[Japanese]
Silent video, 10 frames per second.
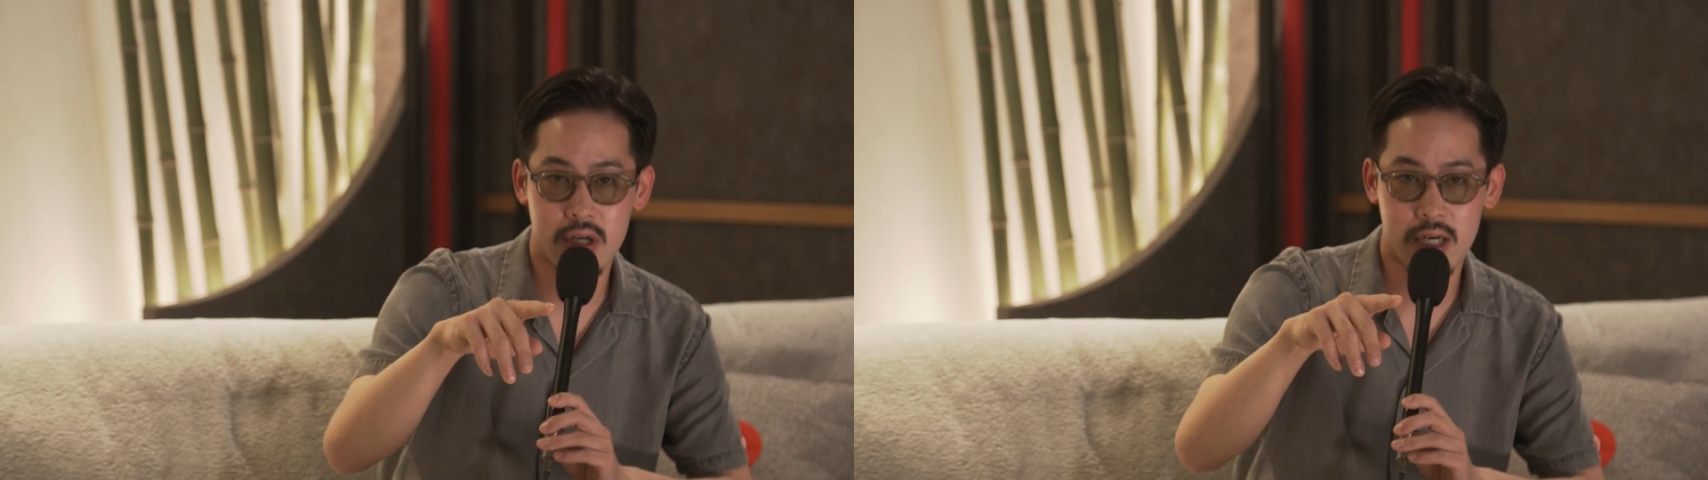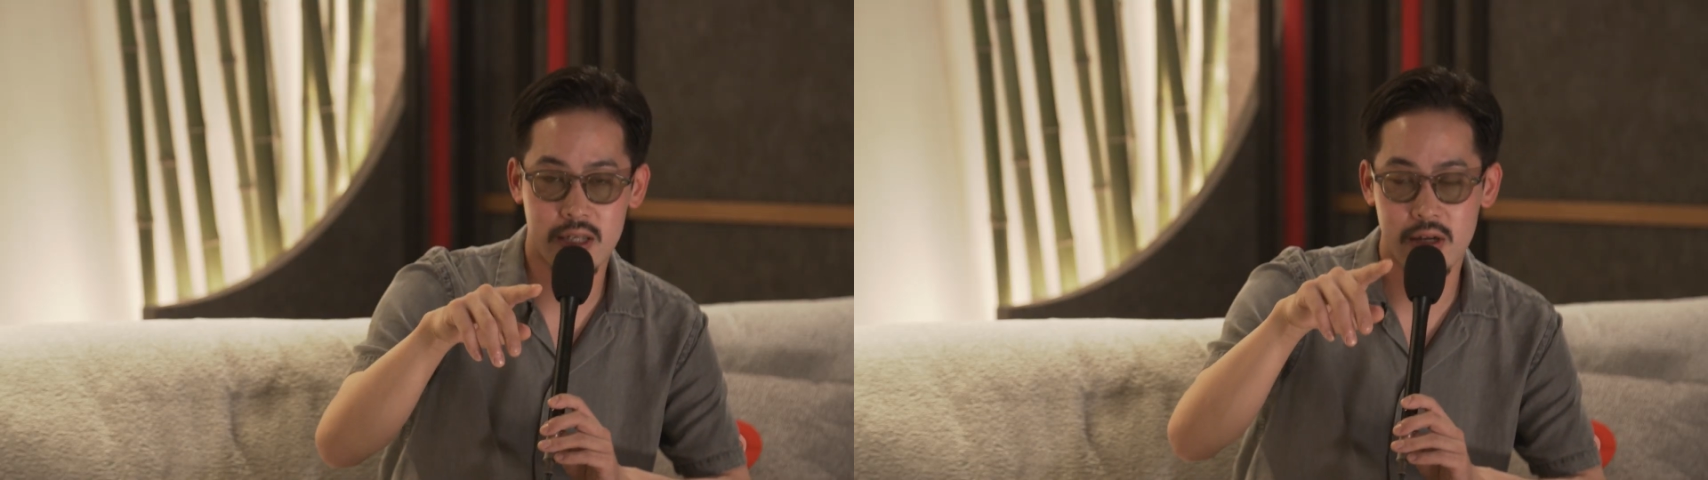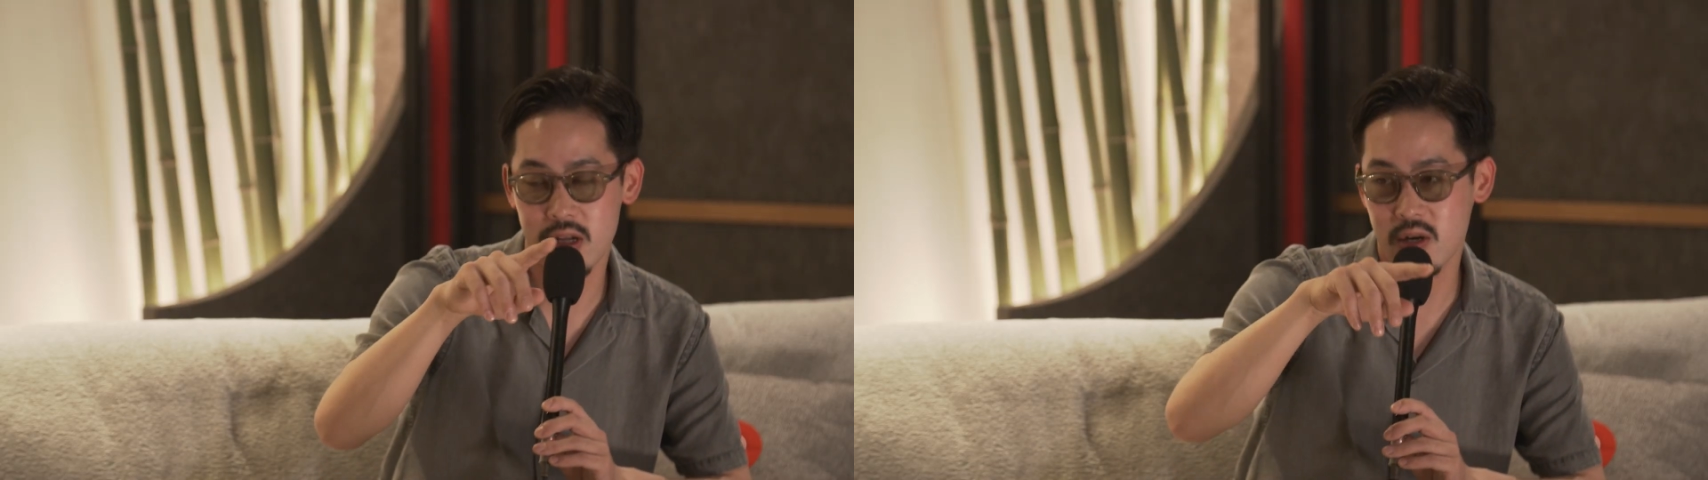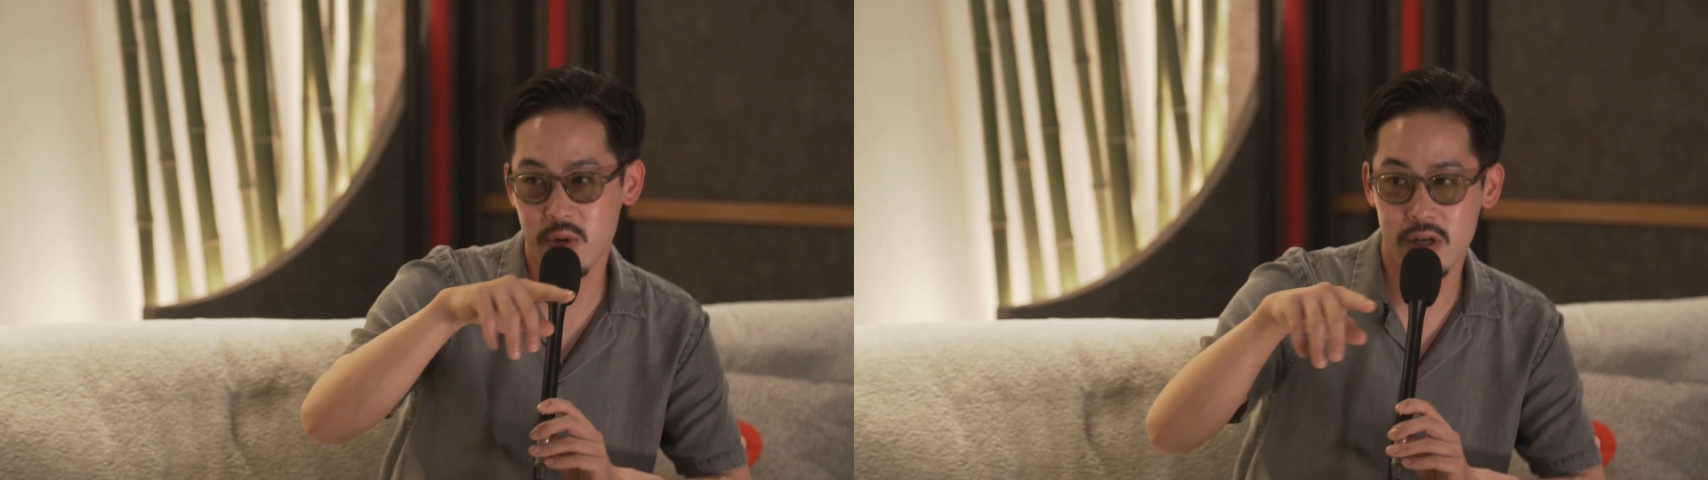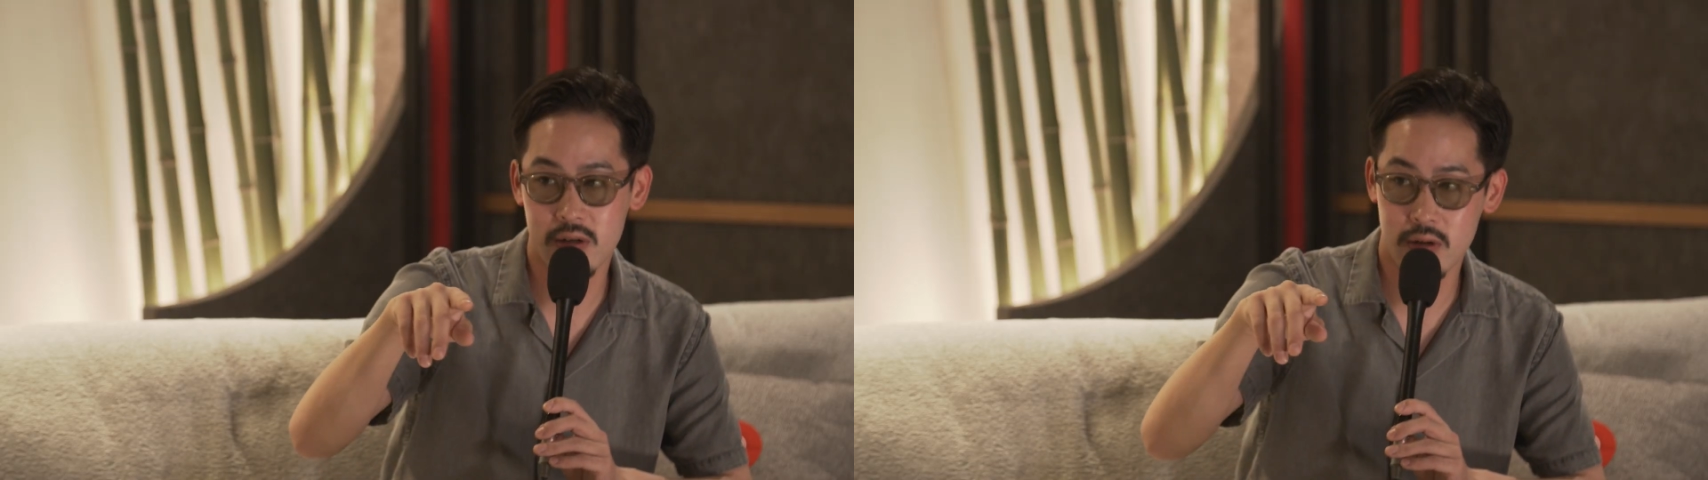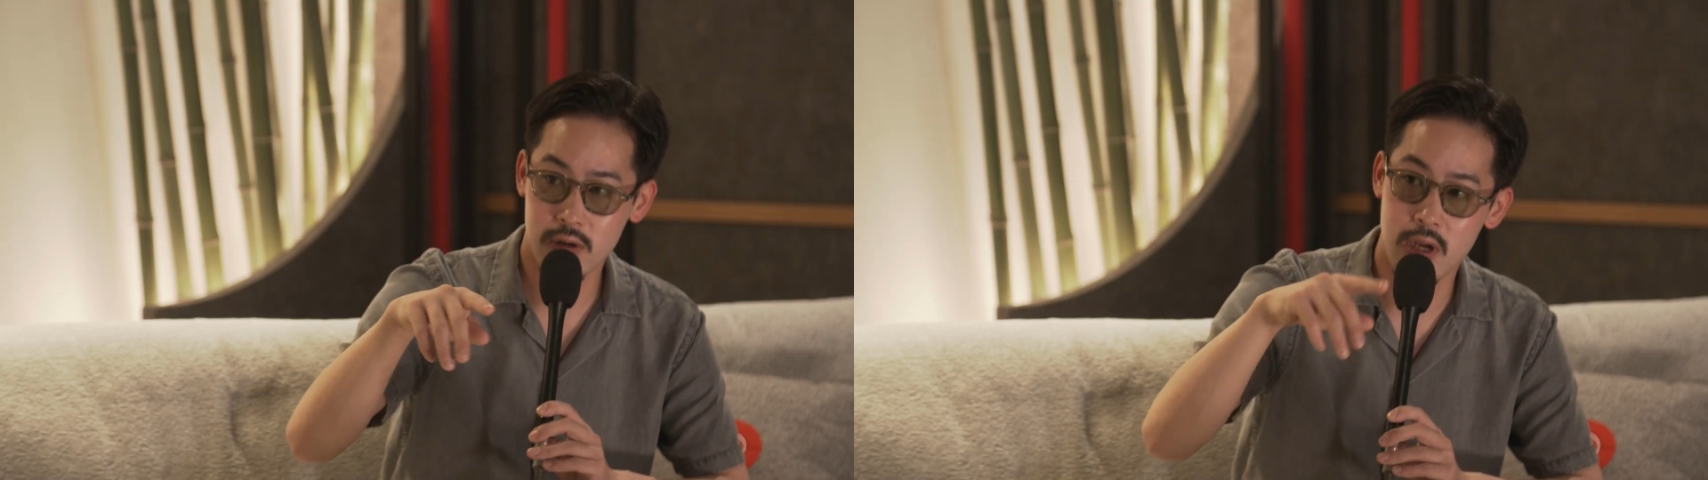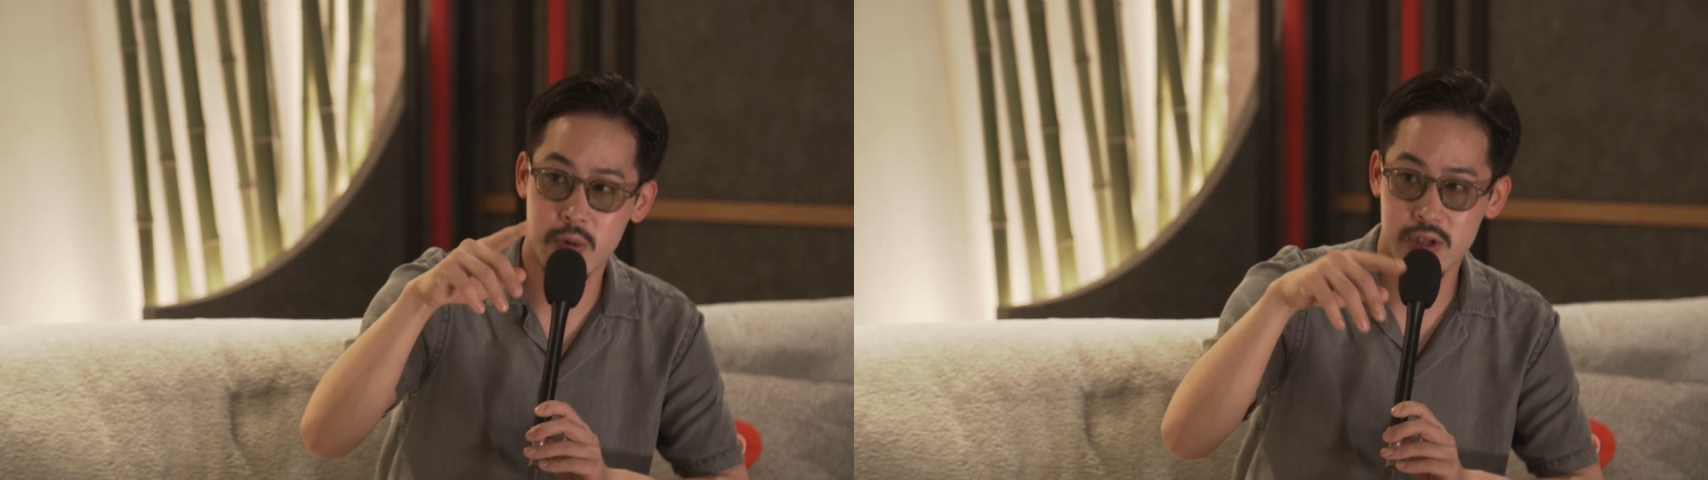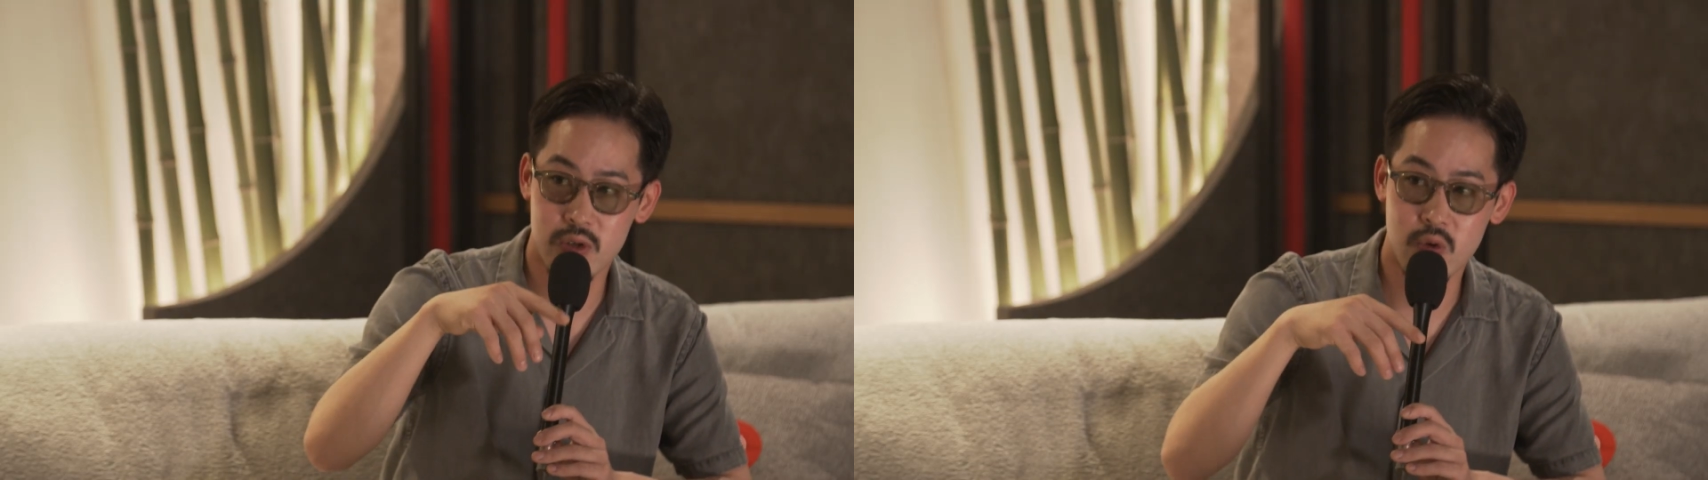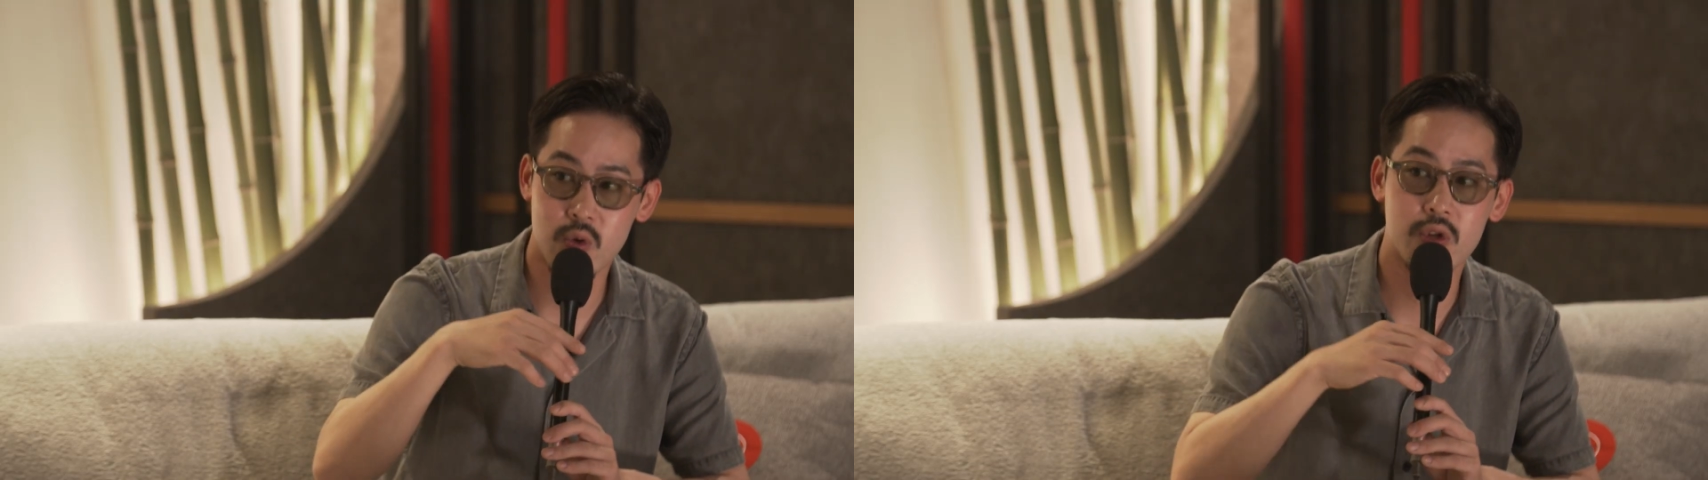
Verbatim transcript: 朝になる前ぐらいまでずっと